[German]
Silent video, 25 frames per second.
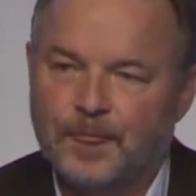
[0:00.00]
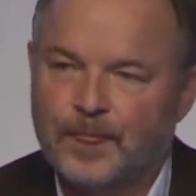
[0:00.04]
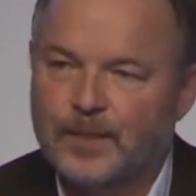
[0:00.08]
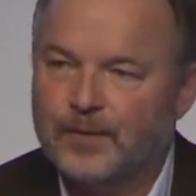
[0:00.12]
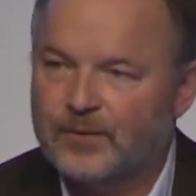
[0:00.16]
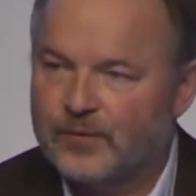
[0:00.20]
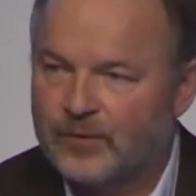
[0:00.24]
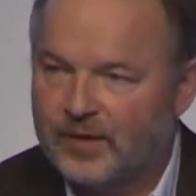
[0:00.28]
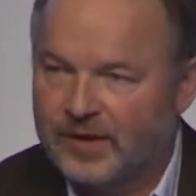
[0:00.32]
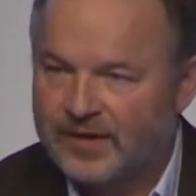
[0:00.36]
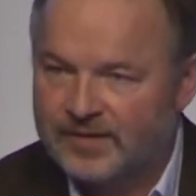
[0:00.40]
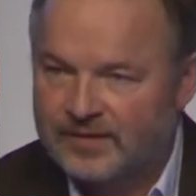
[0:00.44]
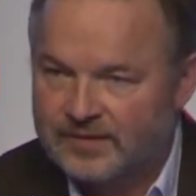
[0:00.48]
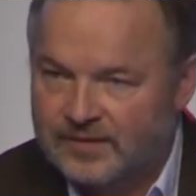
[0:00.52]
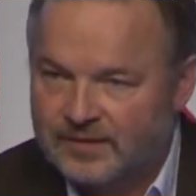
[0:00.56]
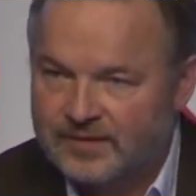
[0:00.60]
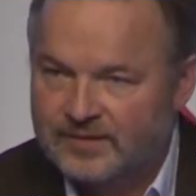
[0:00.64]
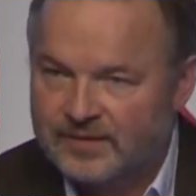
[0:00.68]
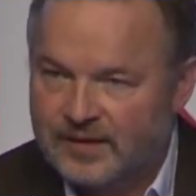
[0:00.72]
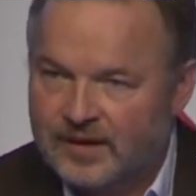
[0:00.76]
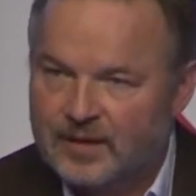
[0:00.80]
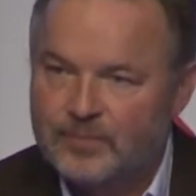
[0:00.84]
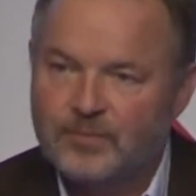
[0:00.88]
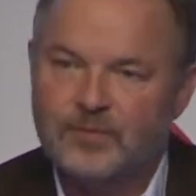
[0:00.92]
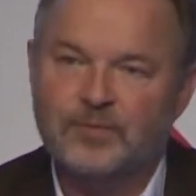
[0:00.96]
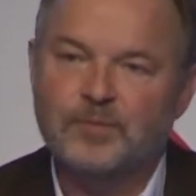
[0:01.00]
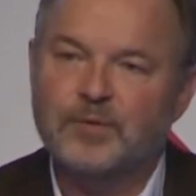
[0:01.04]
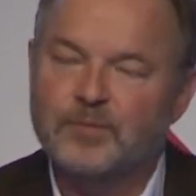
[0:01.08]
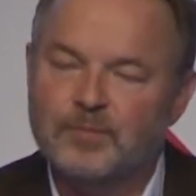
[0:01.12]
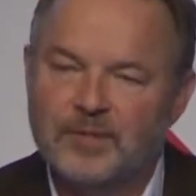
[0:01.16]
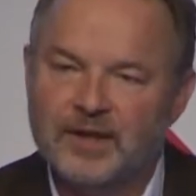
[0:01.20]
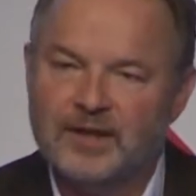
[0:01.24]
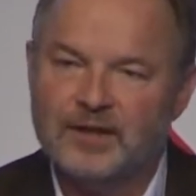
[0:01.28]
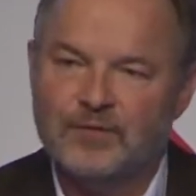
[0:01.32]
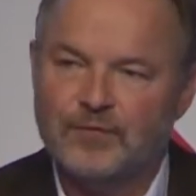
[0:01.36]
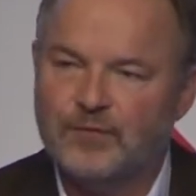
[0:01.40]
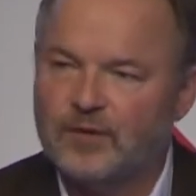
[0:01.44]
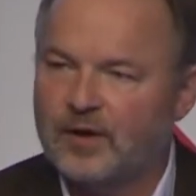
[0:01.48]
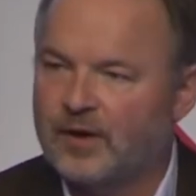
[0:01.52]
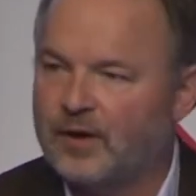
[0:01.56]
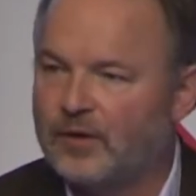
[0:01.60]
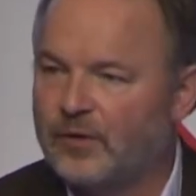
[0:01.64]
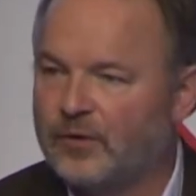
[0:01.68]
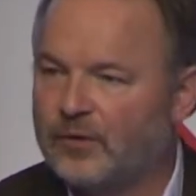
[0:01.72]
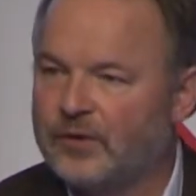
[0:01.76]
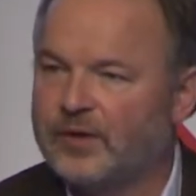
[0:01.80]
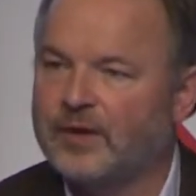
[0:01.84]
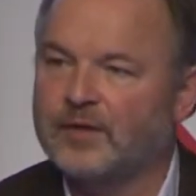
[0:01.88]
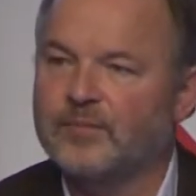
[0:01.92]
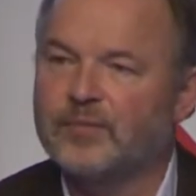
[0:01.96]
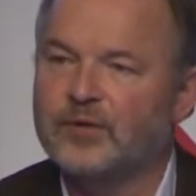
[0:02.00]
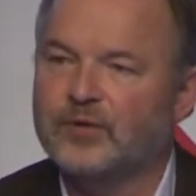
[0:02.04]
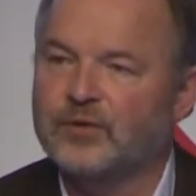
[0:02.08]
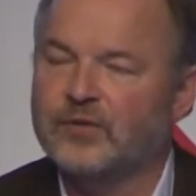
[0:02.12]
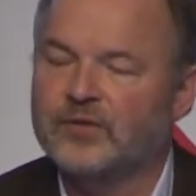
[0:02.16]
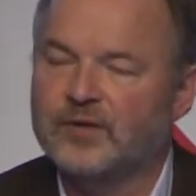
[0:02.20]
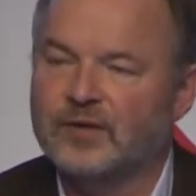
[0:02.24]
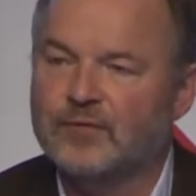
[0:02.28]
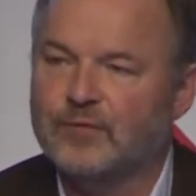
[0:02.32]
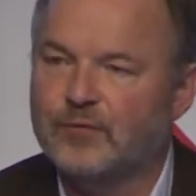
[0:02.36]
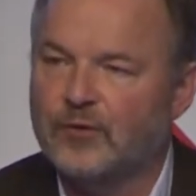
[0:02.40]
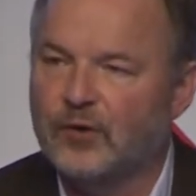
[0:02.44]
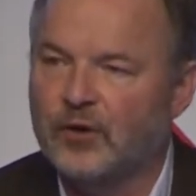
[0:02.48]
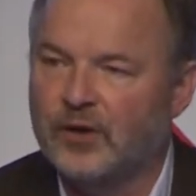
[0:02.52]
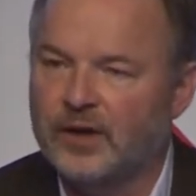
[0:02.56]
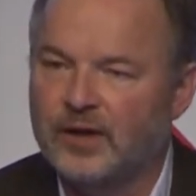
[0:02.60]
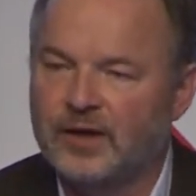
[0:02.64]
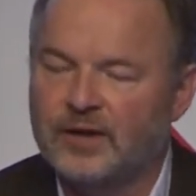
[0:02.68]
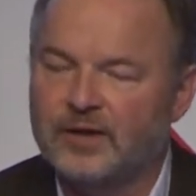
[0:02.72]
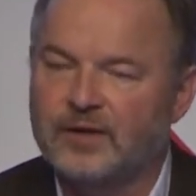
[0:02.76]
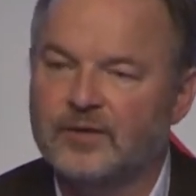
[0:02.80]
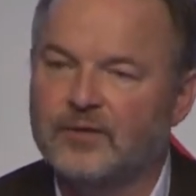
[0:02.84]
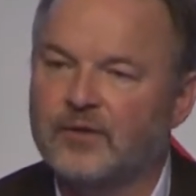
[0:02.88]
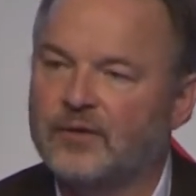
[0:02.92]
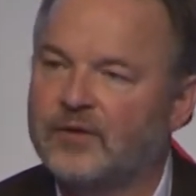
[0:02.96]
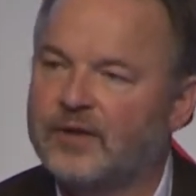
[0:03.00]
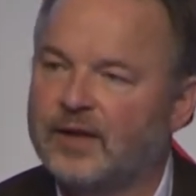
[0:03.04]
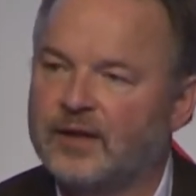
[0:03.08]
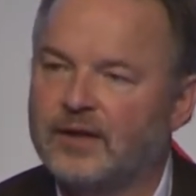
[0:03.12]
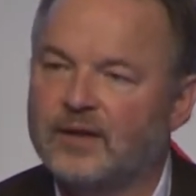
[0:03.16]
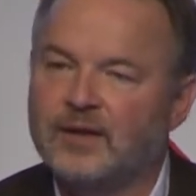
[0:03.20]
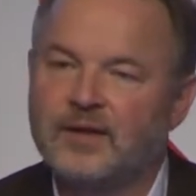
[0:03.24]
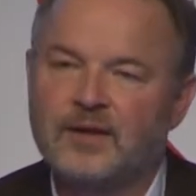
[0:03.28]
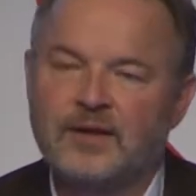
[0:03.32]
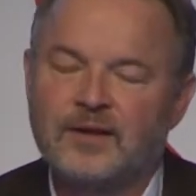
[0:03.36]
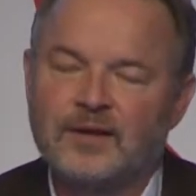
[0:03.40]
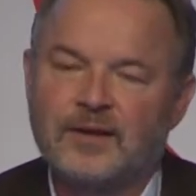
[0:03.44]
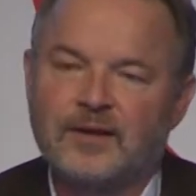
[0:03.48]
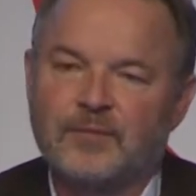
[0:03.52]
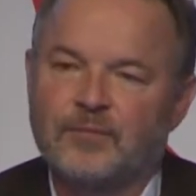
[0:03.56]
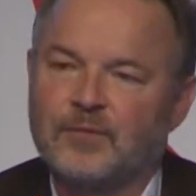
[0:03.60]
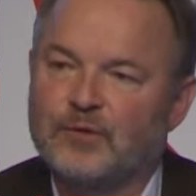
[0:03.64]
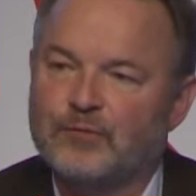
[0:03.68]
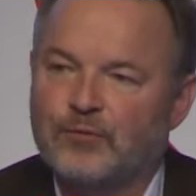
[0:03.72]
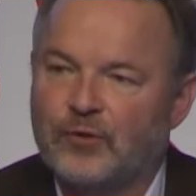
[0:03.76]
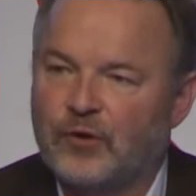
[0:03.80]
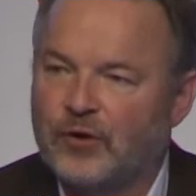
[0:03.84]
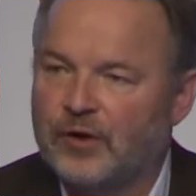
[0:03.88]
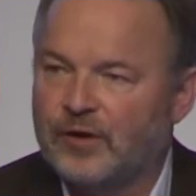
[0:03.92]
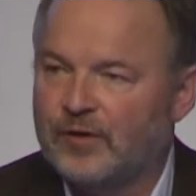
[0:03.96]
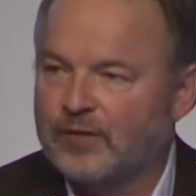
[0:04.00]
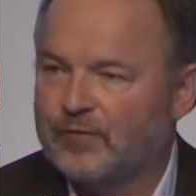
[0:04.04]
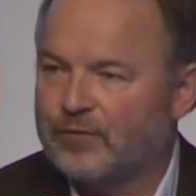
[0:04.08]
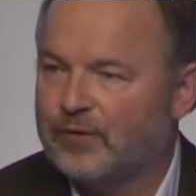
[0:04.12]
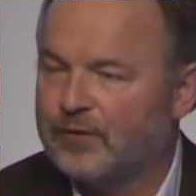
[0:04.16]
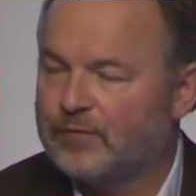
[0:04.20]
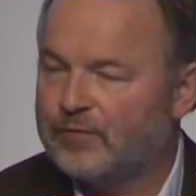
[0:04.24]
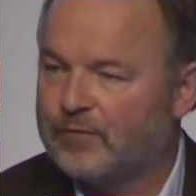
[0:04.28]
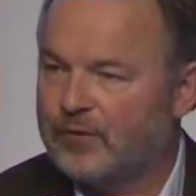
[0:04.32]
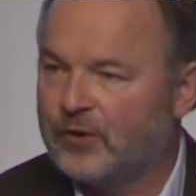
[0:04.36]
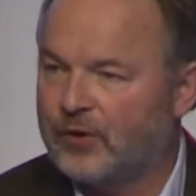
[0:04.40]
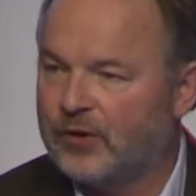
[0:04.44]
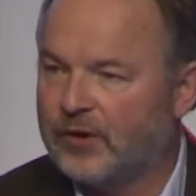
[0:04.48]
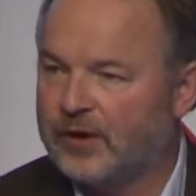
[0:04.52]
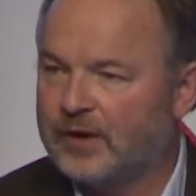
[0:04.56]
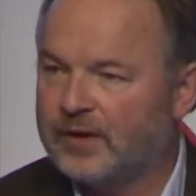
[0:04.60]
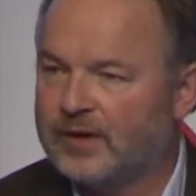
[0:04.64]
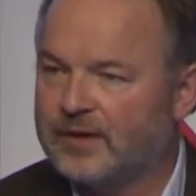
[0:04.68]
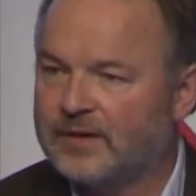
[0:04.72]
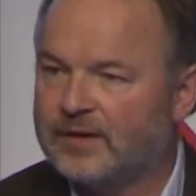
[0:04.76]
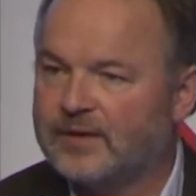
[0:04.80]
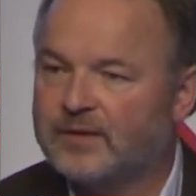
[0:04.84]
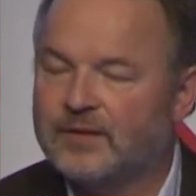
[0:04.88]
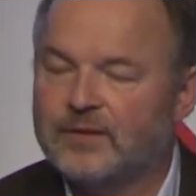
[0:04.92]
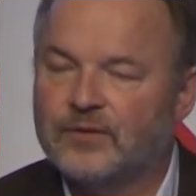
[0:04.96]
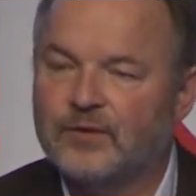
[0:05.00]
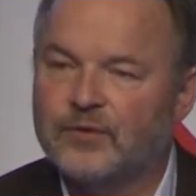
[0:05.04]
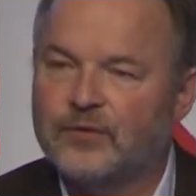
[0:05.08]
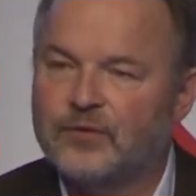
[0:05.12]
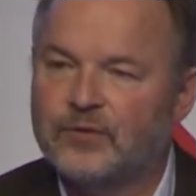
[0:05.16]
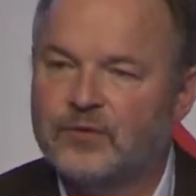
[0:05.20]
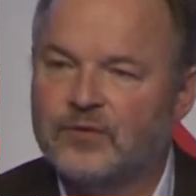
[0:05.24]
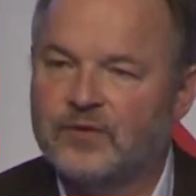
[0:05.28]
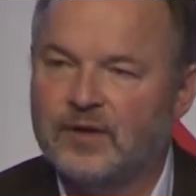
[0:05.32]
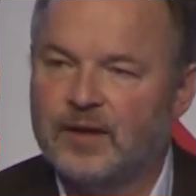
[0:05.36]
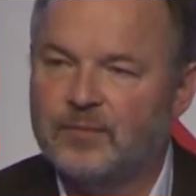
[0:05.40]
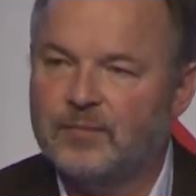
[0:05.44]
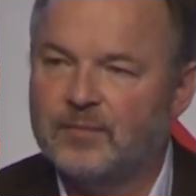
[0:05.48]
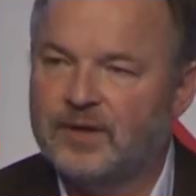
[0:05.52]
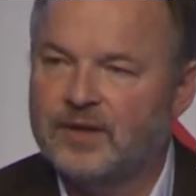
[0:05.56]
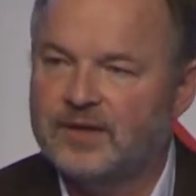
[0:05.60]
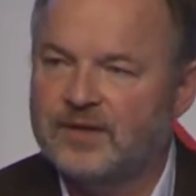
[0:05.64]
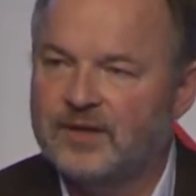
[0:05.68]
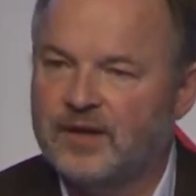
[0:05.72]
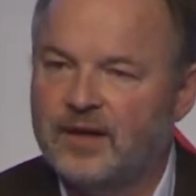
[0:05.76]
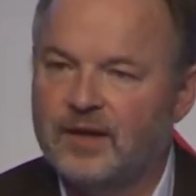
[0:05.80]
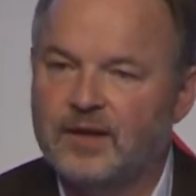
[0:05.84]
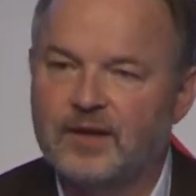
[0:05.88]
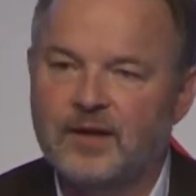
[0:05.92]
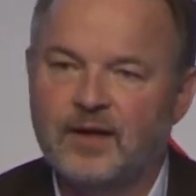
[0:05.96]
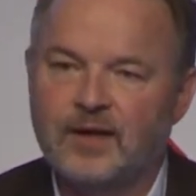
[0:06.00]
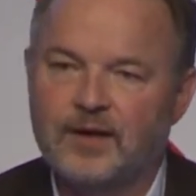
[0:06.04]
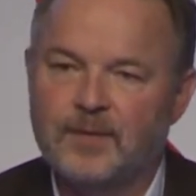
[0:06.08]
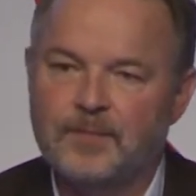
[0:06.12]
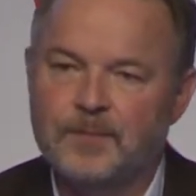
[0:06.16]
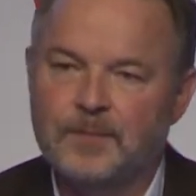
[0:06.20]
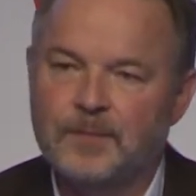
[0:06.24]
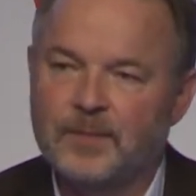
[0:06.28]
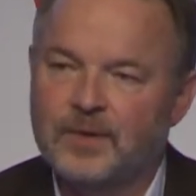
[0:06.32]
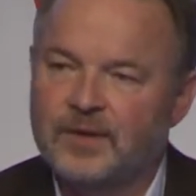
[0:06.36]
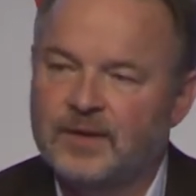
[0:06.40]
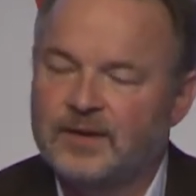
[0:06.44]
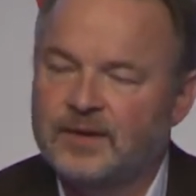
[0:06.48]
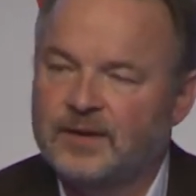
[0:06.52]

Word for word: zuerst ich selbst mit meiner Frau, dann mit unseren Freunden und dann mit Freunden von Freunden uns zusammengetan haben,